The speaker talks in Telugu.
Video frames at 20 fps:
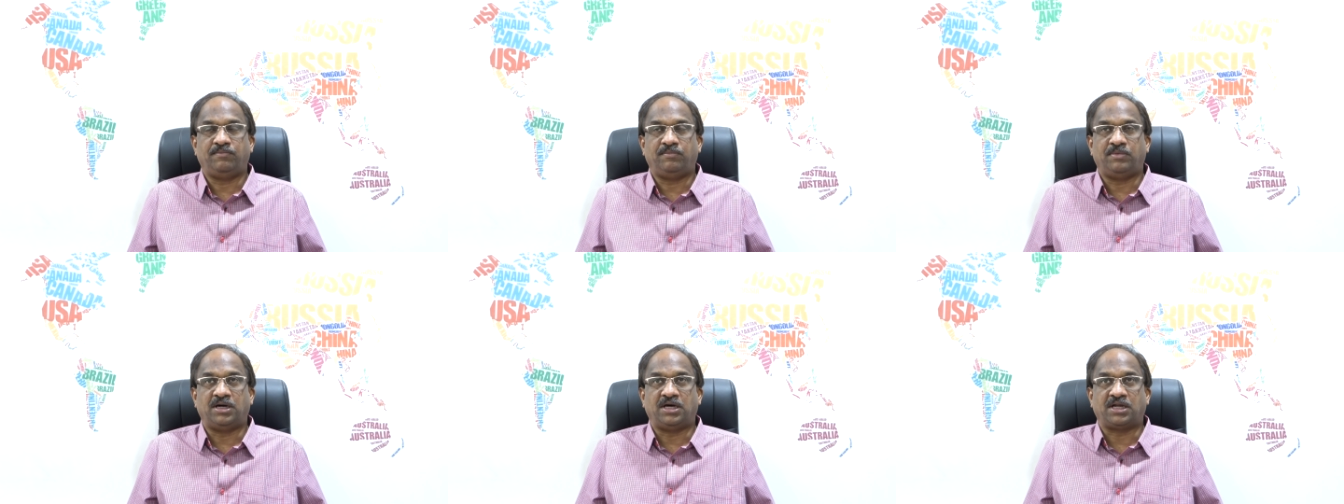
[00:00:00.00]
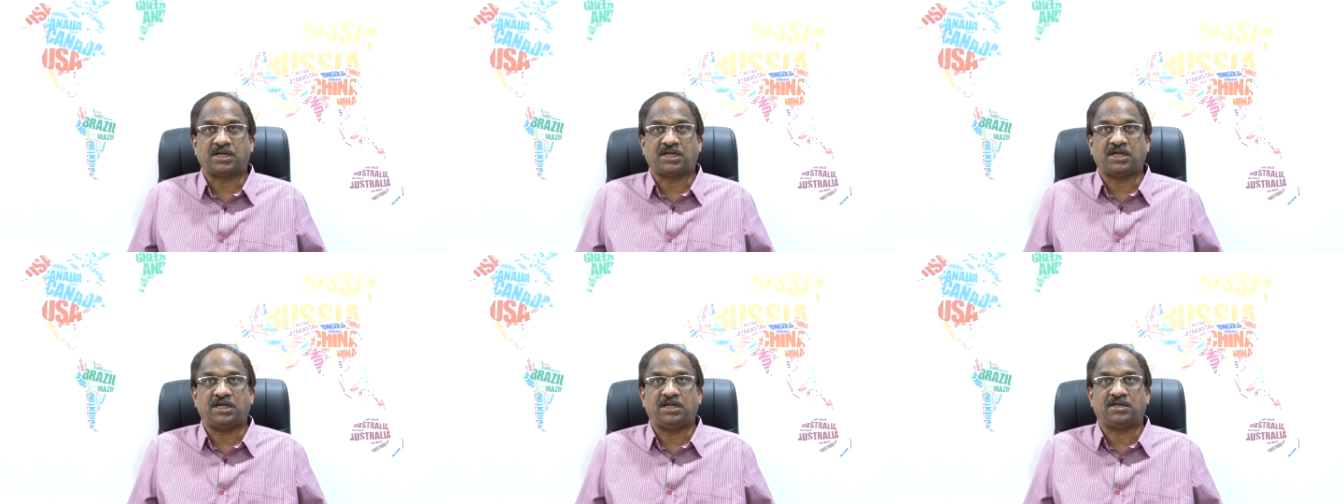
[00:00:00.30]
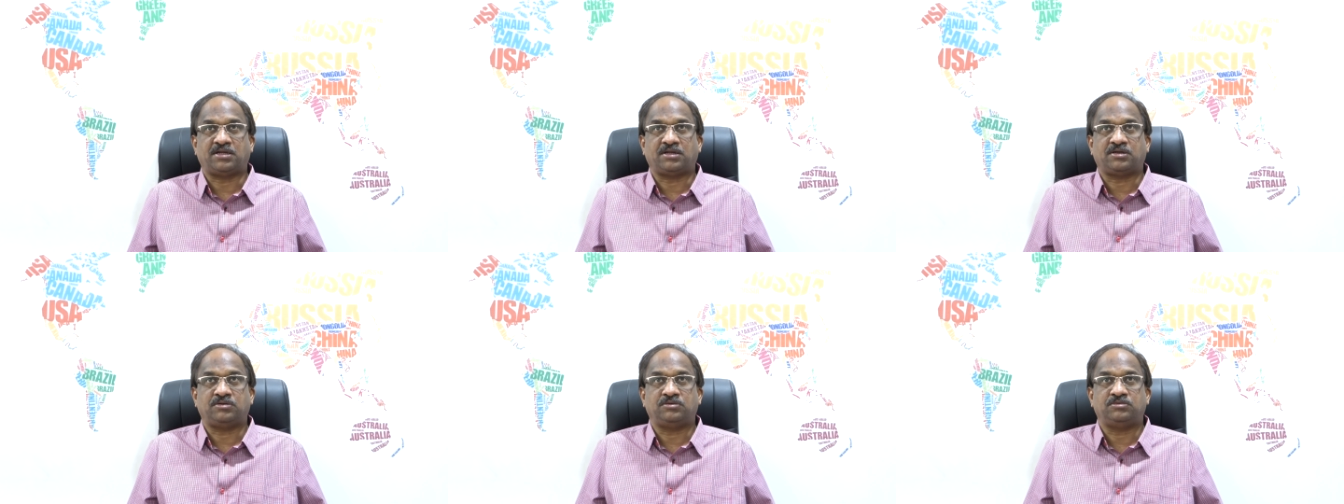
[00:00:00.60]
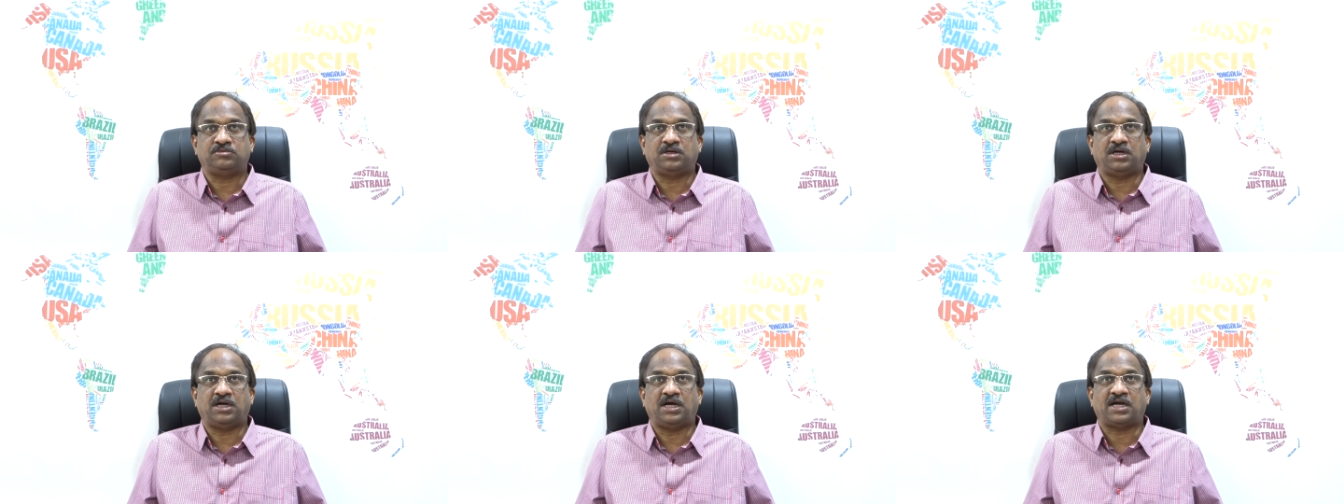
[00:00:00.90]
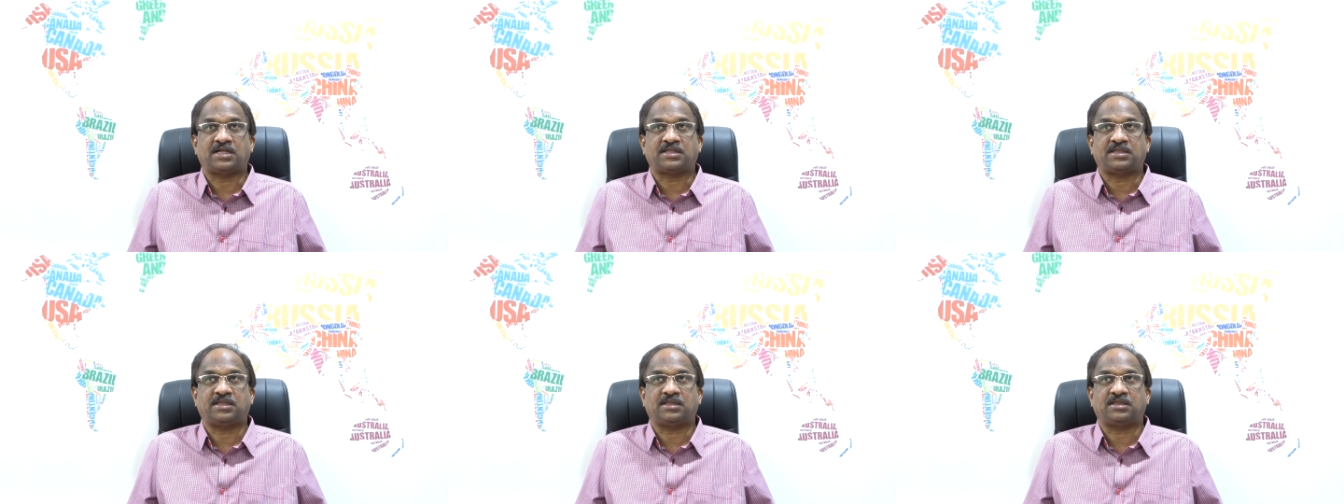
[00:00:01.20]
మార్కెట్కు
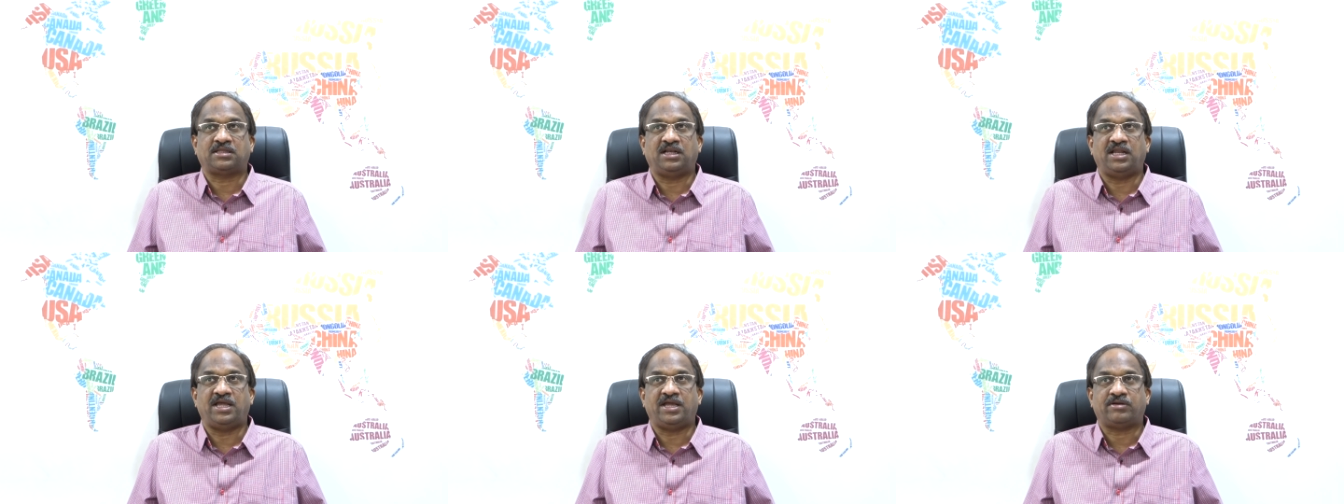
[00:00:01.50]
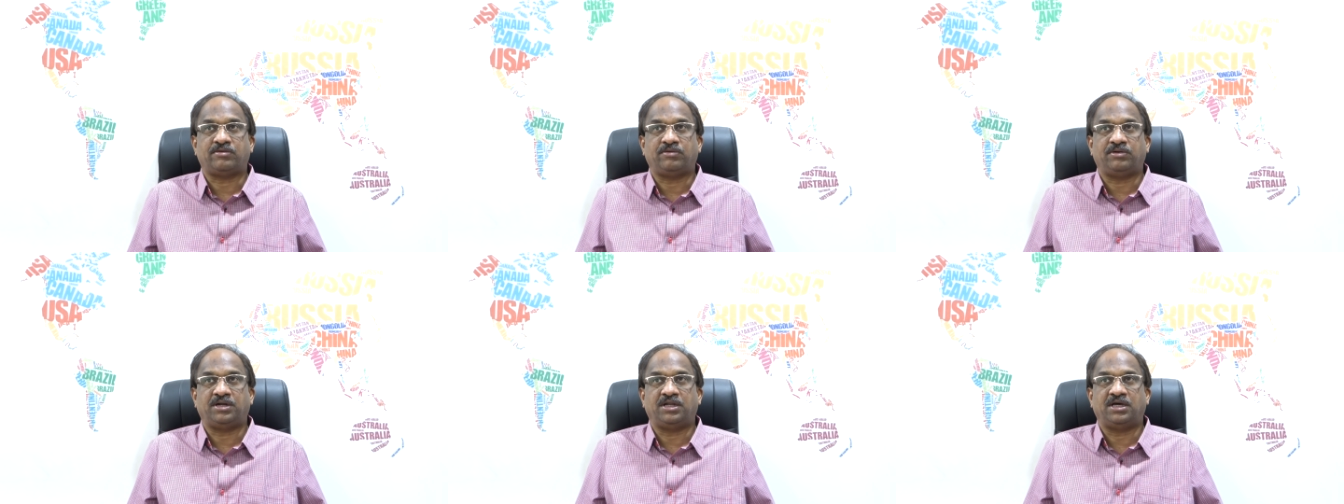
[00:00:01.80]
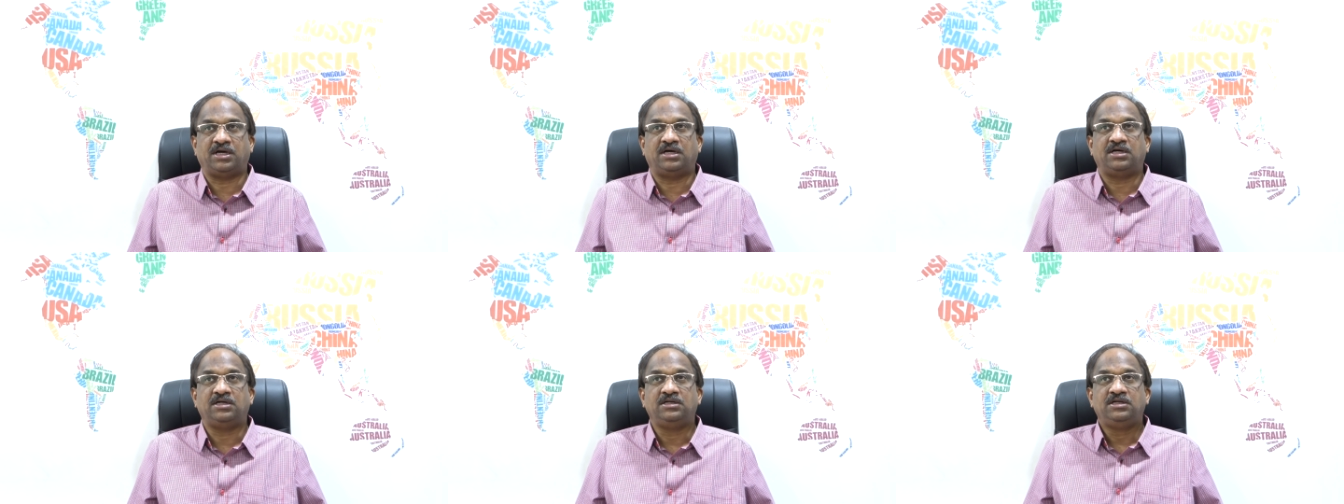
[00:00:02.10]
యాక్సెస్ లేకుండా